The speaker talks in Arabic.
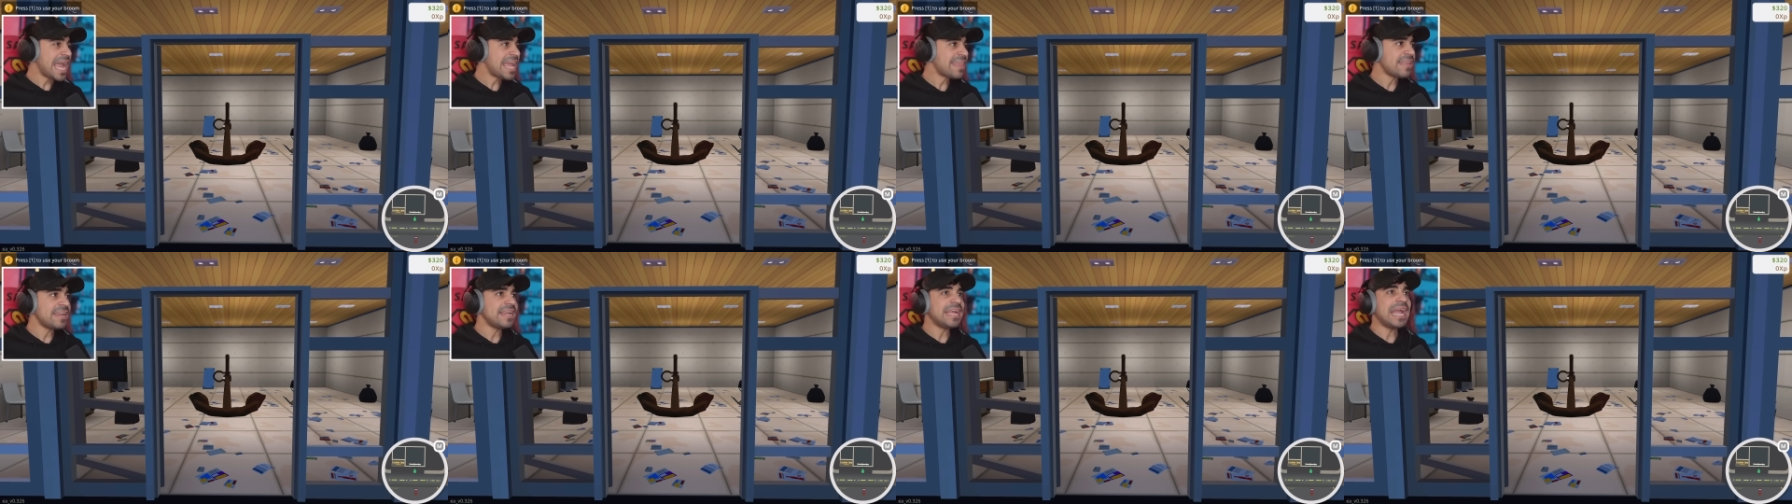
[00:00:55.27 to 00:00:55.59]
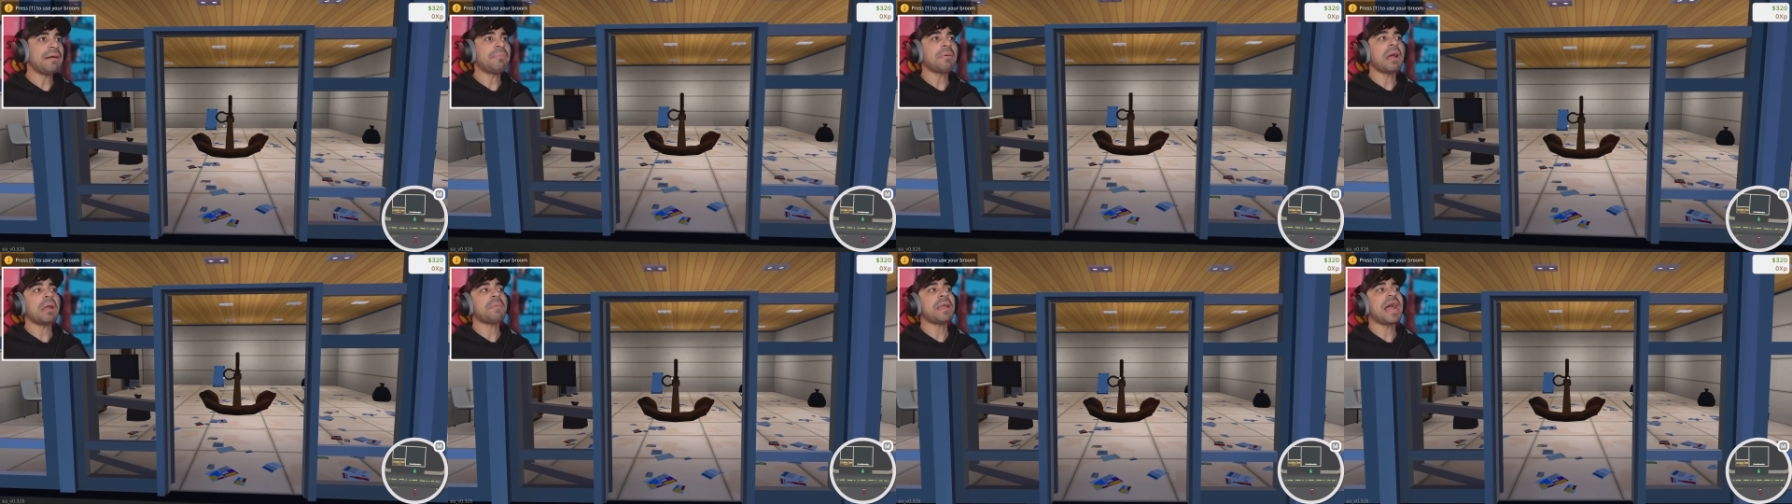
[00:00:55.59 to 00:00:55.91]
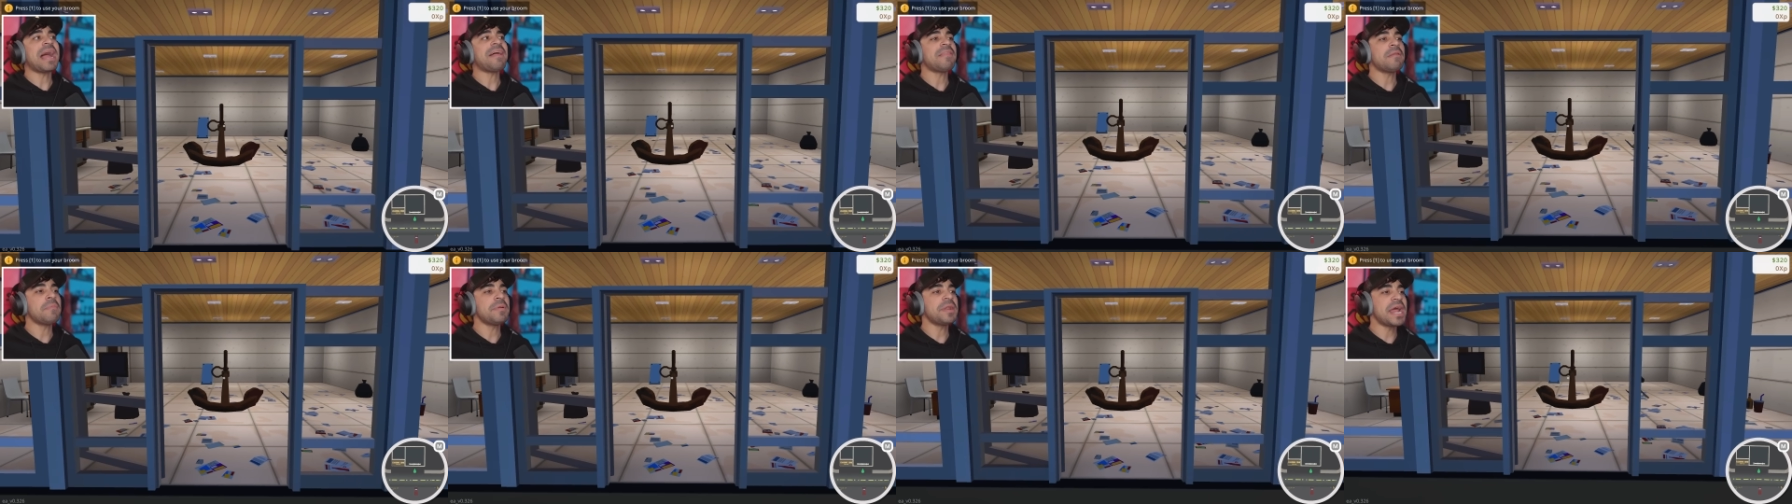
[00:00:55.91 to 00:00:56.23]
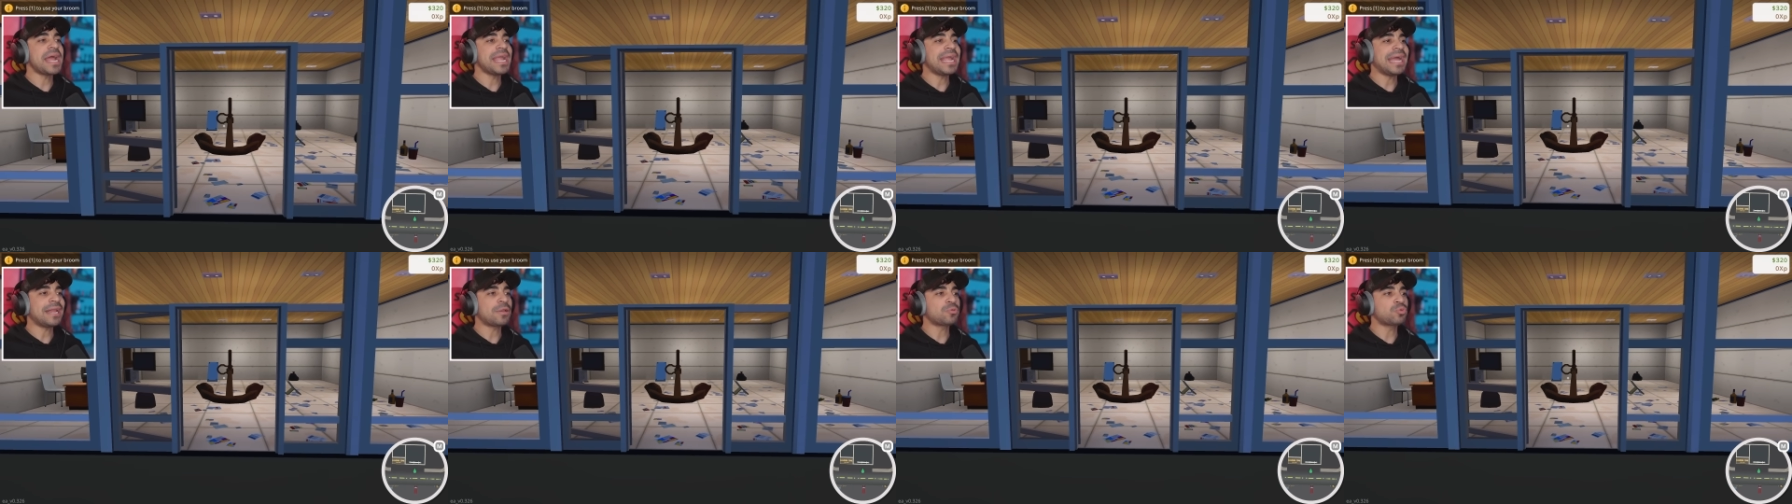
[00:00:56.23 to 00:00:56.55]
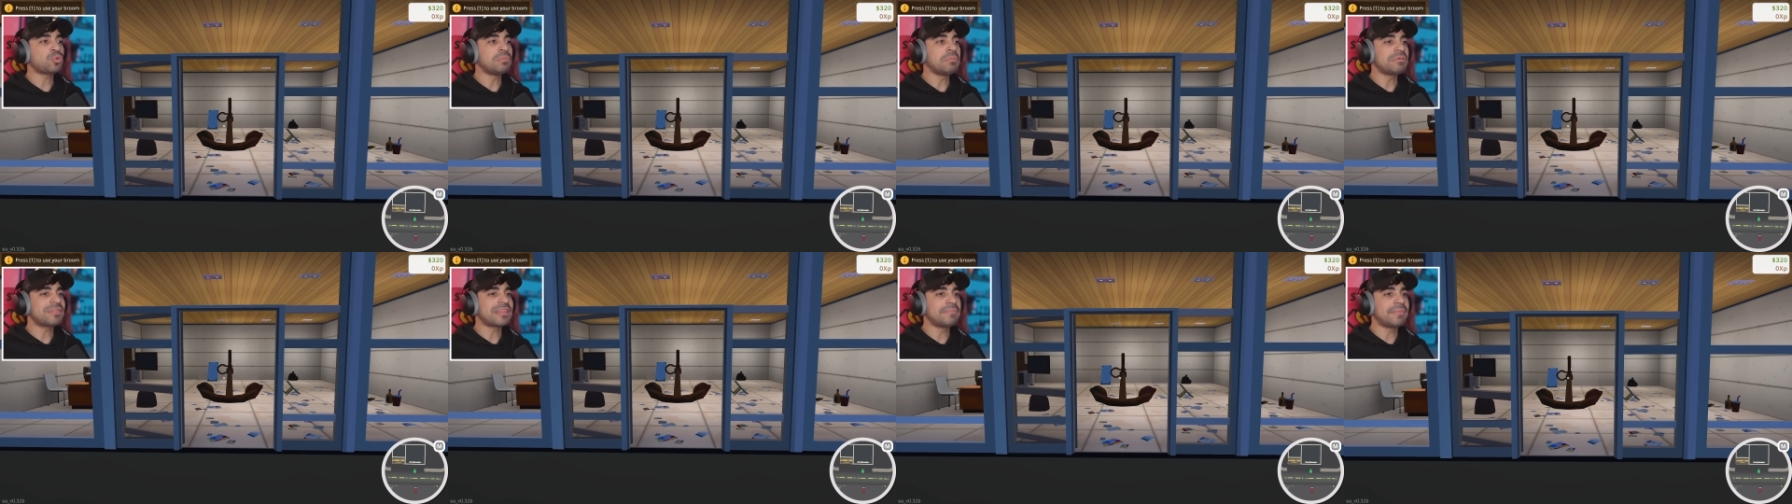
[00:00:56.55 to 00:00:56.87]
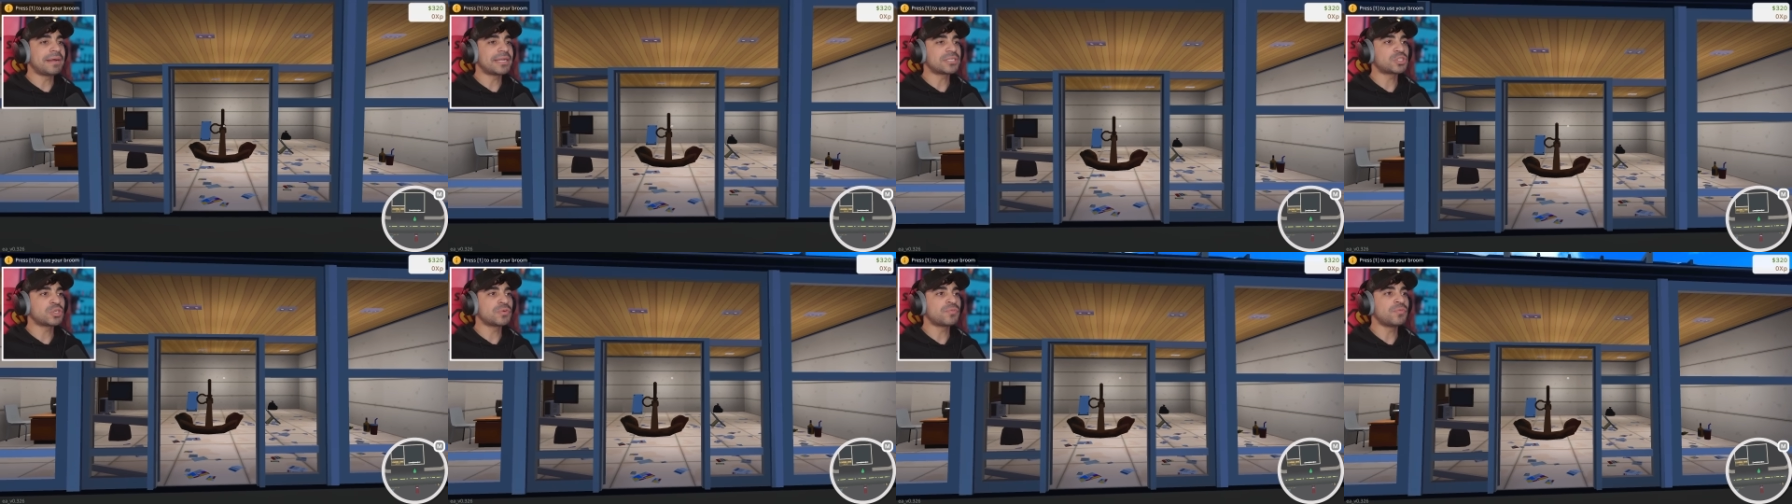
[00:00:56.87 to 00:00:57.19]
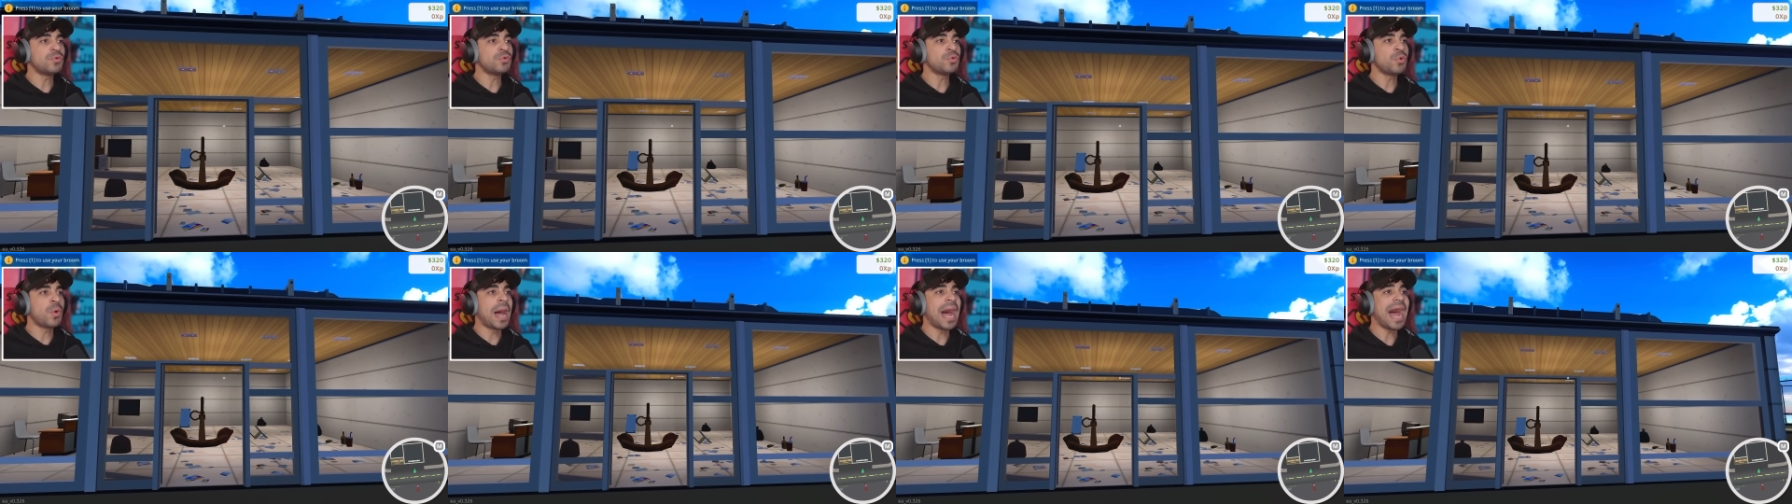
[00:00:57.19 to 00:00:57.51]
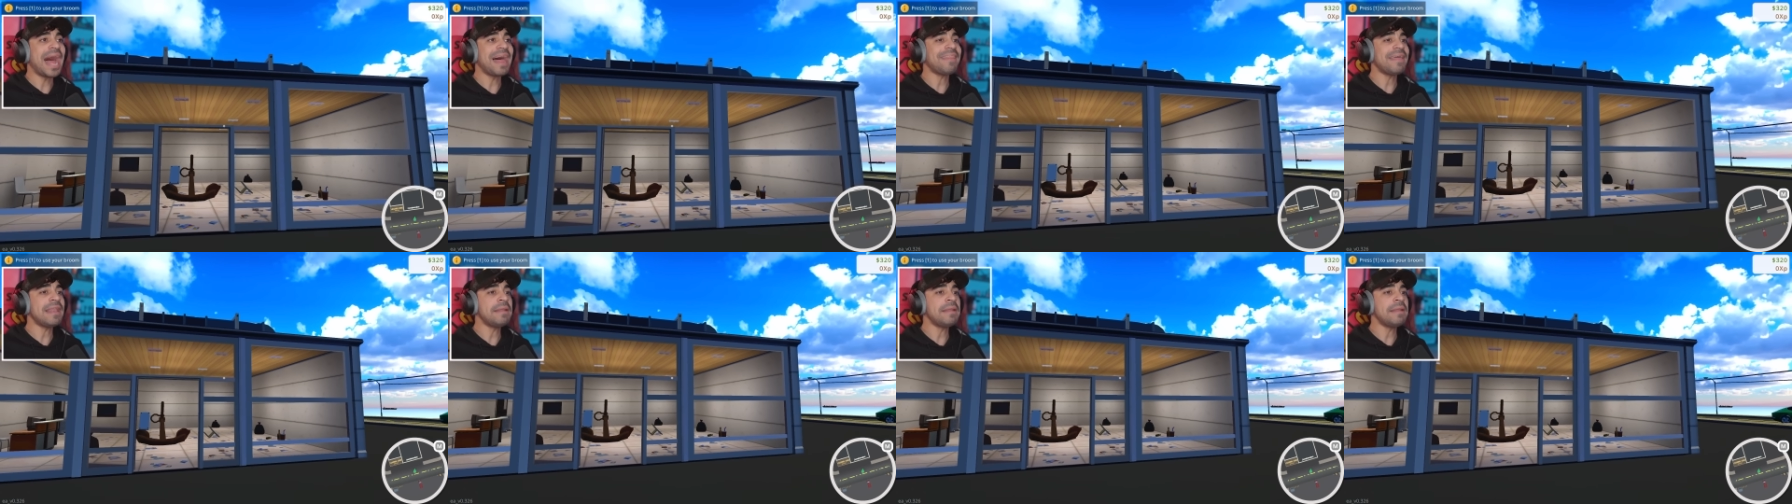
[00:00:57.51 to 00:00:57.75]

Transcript: اذا يا حبايبي هذه البدايه على طول مثل ما تشوفون وهذا